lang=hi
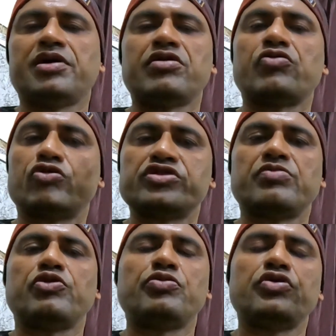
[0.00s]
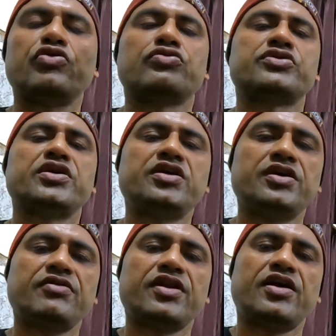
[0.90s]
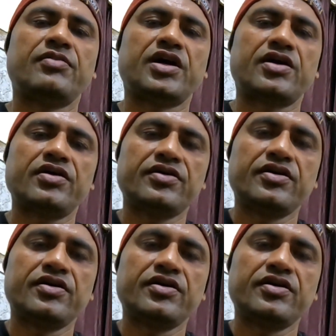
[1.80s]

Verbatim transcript: पाओगे कौन सा बोबो कौन सा ये वाला हमारा